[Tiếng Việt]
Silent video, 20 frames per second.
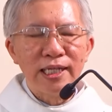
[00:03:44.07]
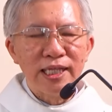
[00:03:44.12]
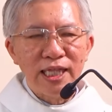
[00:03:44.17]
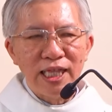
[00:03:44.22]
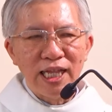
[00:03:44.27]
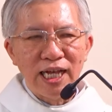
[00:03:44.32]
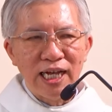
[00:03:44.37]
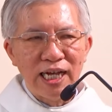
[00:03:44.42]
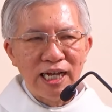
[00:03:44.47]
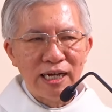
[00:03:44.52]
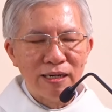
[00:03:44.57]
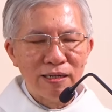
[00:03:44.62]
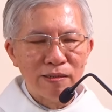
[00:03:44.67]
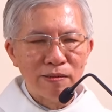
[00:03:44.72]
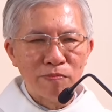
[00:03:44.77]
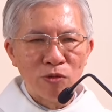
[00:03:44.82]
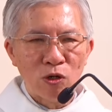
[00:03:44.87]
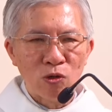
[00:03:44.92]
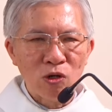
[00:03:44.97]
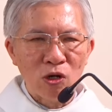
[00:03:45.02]
là
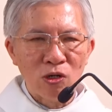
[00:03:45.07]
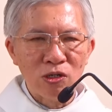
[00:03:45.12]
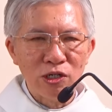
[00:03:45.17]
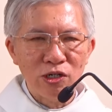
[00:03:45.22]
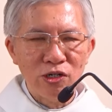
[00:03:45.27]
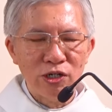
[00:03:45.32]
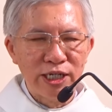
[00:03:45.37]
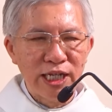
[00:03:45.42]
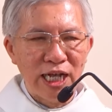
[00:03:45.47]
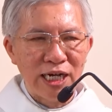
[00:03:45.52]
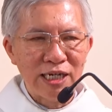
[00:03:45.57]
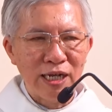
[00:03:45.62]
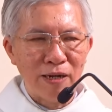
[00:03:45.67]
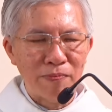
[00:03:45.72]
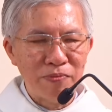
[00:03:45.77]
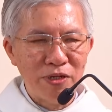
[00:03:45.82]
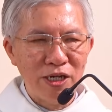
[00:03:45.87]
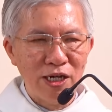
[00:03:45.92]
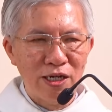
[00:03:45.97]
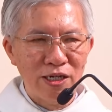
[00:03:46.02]
một con người đã
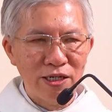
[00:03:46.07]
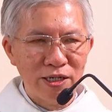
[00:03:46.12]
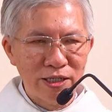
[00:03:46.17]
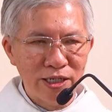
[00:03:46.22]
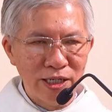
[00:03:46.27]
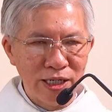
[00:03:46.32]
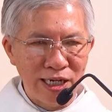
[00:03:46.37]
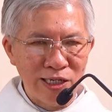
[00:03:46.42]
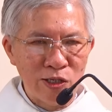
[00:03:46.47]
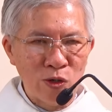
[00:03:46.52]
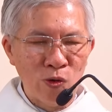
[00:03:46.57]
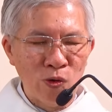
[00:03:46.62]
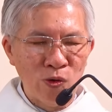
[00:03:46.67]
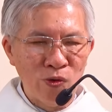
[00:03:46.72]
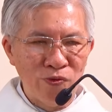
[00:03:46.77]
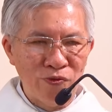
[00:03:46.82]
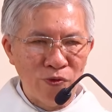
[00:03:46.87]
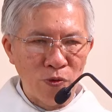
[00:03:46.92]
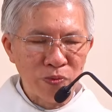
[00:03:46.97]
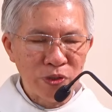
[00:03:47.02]
gặp gỡ Đức
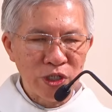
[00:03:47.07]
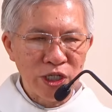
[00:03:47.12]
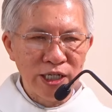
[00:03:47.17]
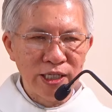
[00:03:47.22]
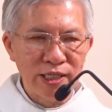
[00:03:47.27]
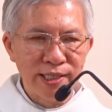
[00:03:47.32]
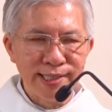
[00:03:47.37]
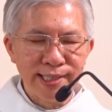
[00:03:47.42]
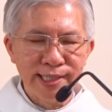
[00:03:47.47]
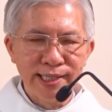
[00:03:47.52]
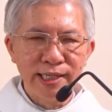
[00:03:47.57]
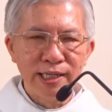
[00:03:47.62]
Kitô phục sinh